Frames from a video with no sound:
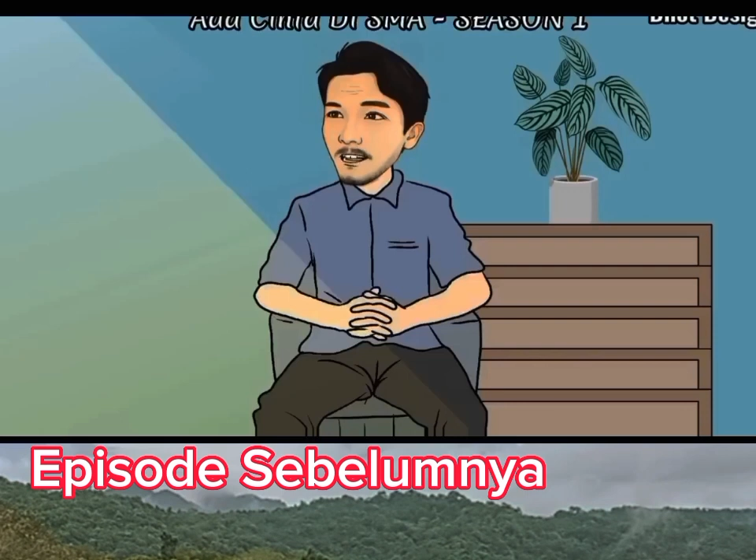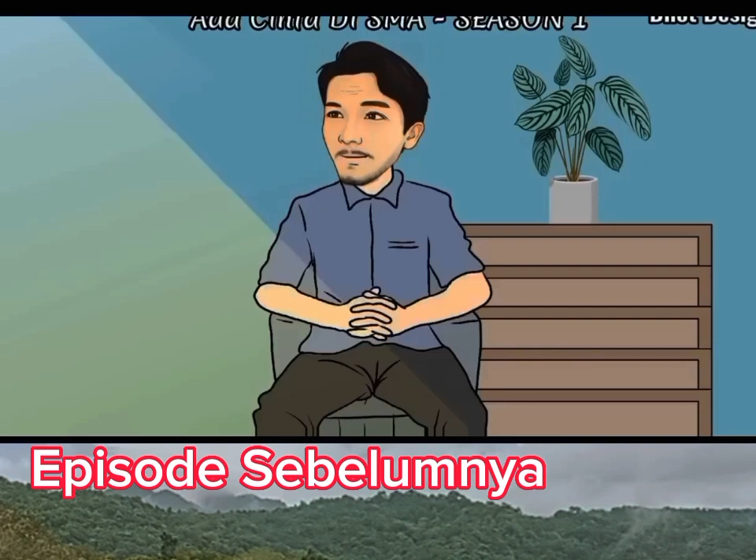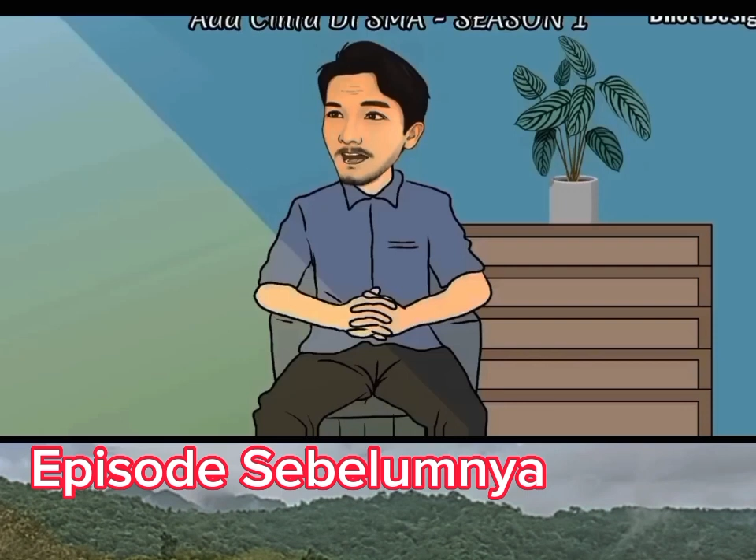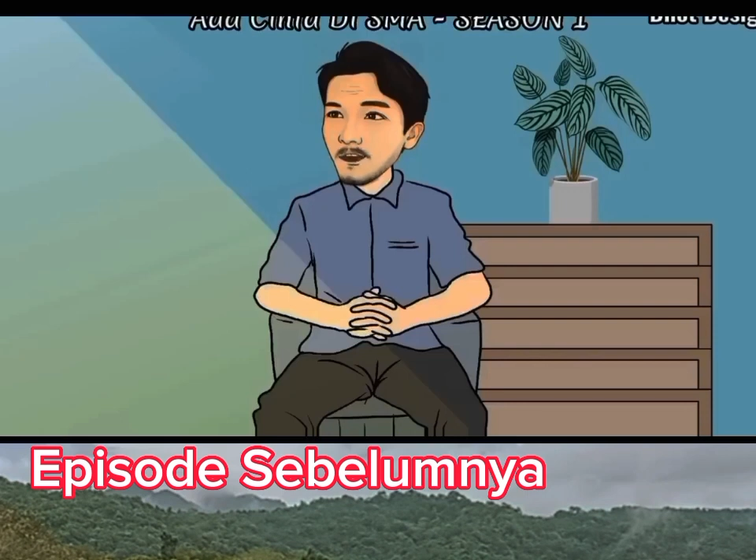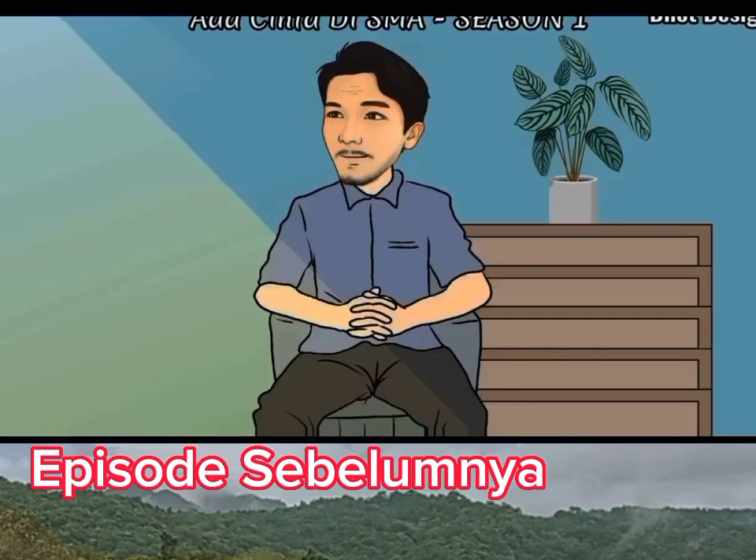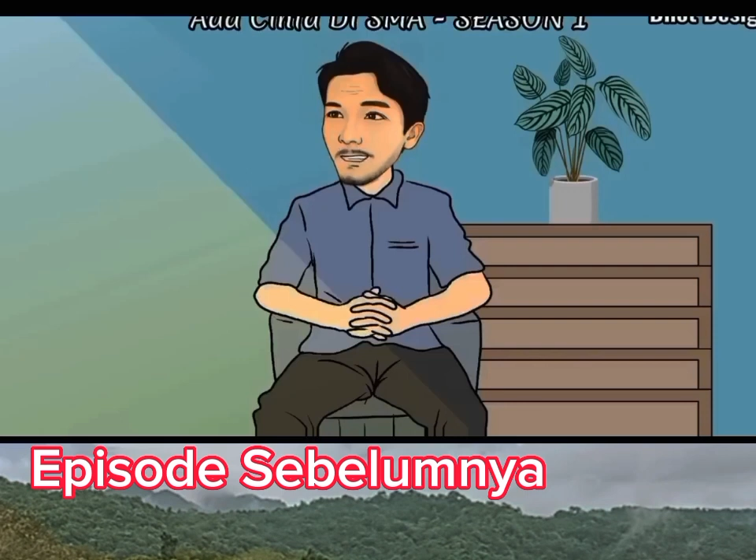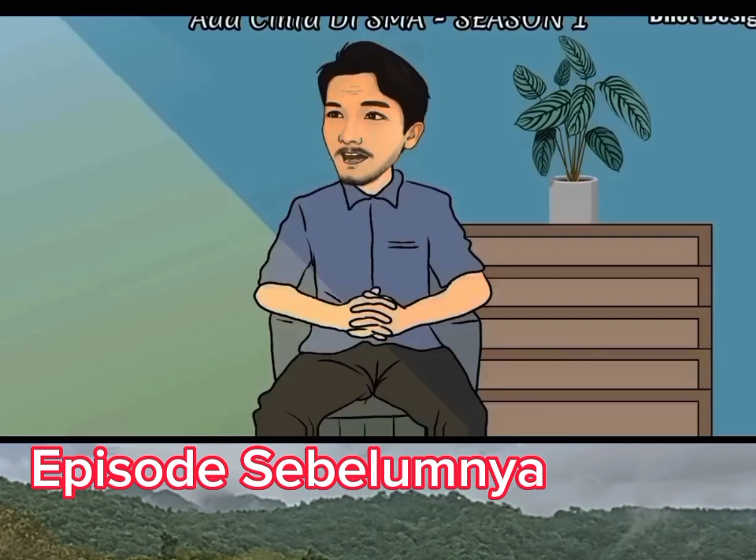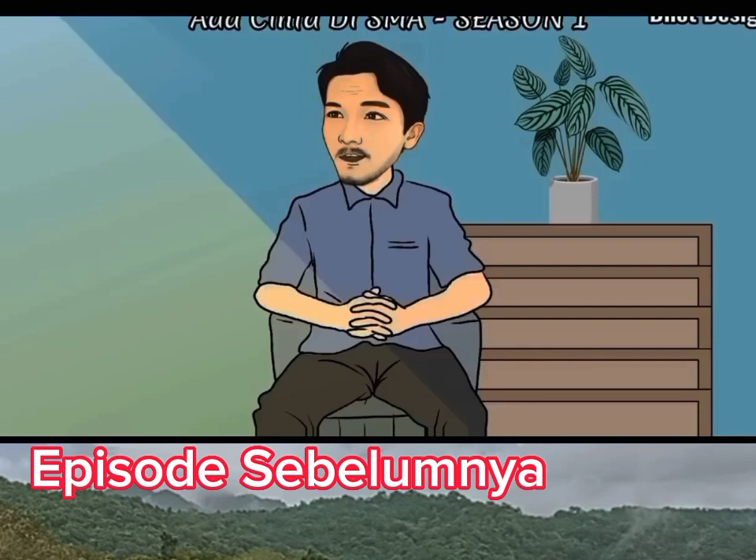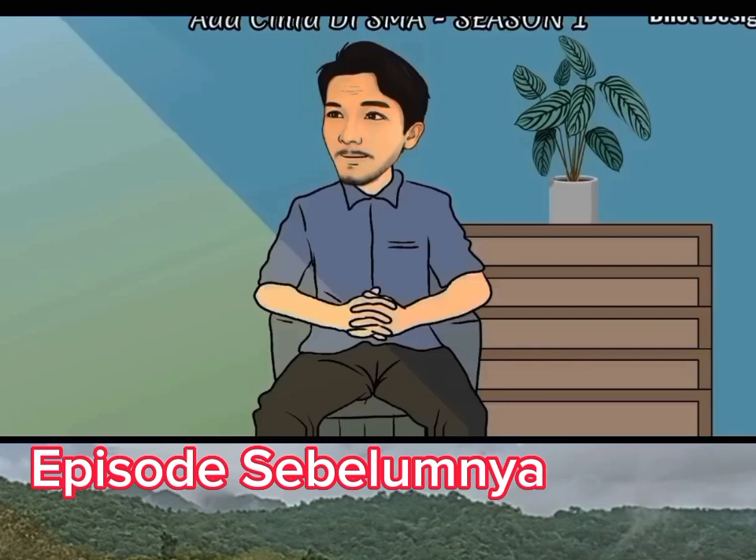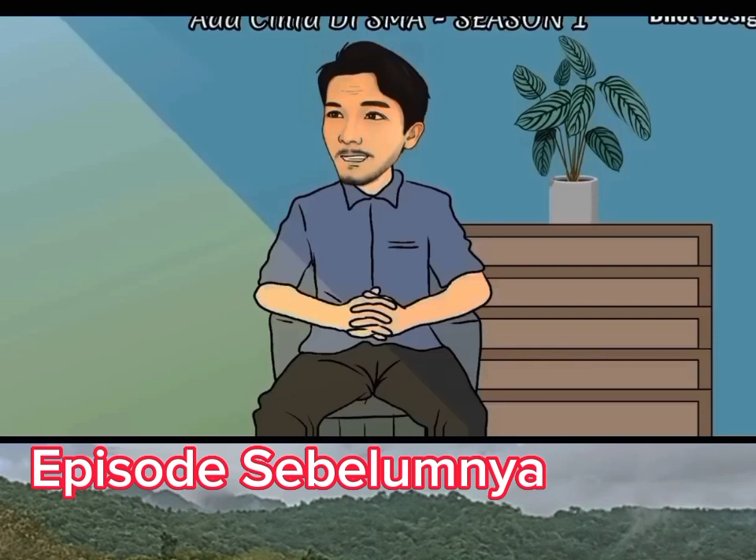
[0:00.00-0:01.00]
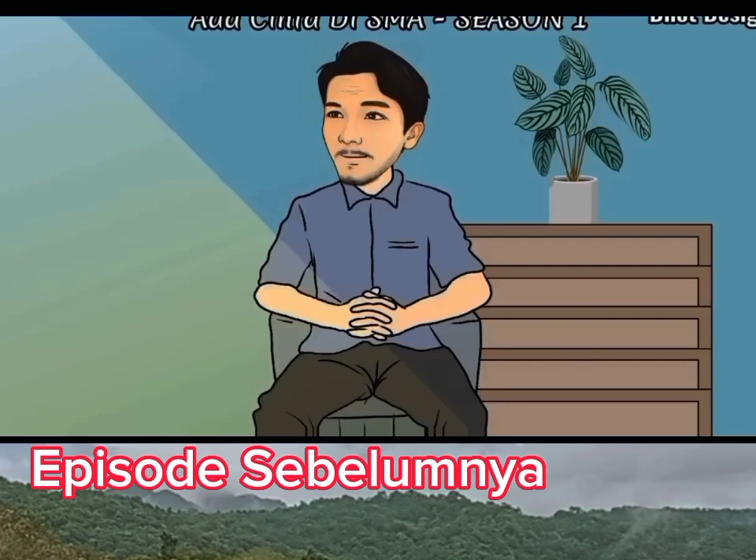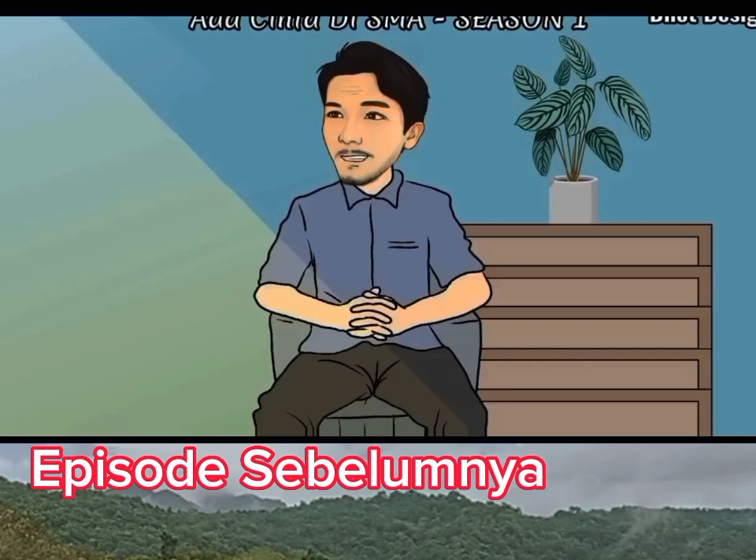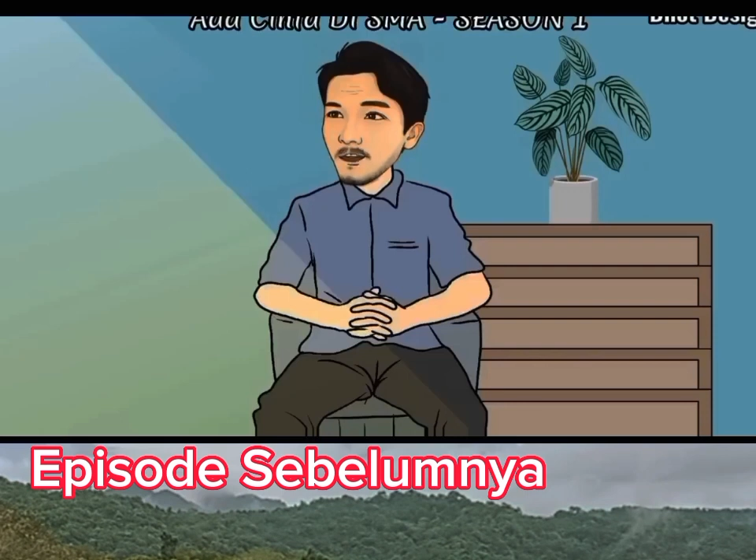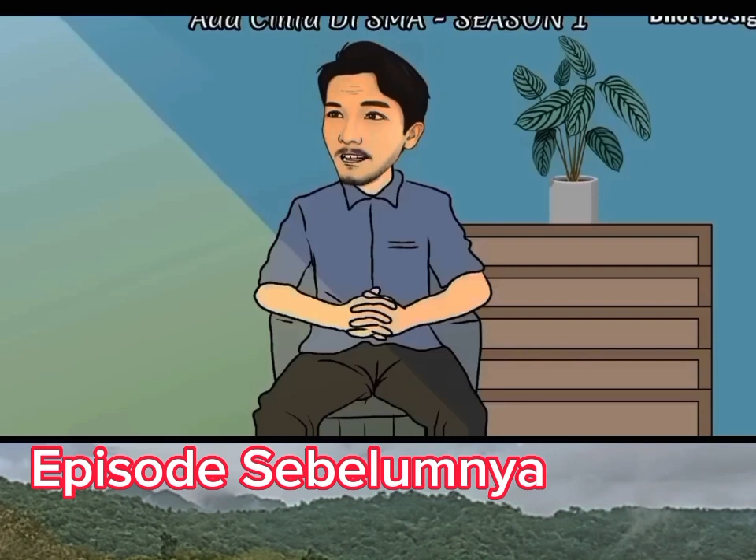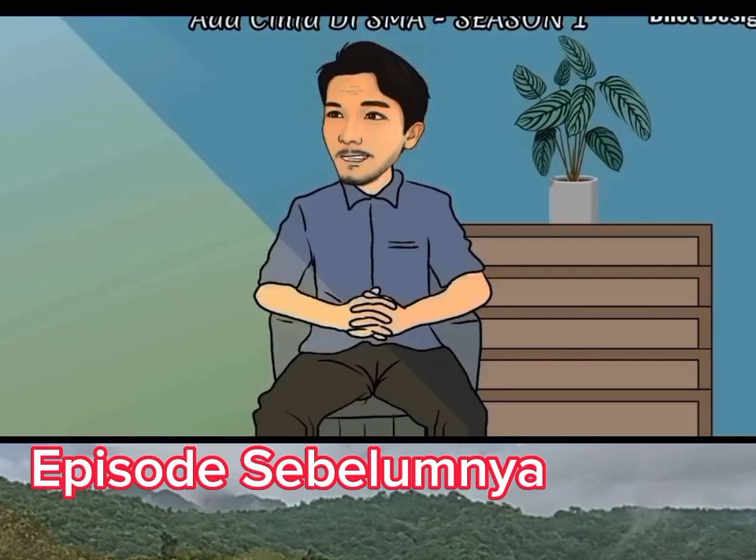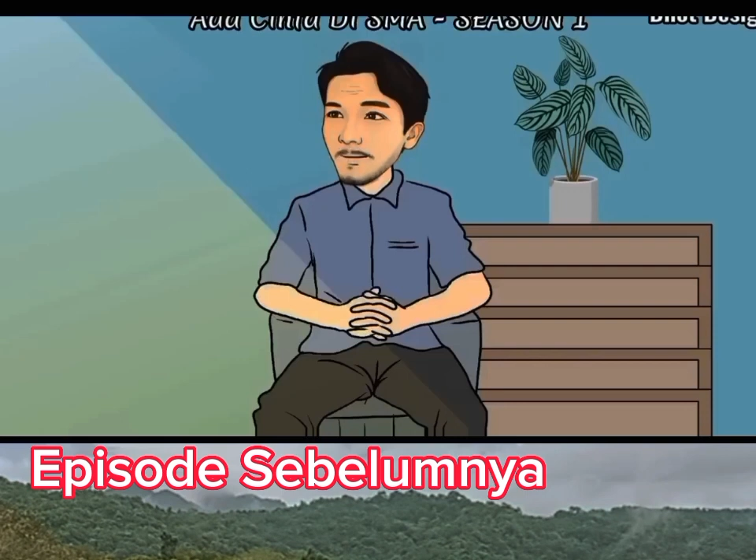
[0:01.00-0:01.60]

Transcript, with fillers: menjadi lebih baik jika sekolah di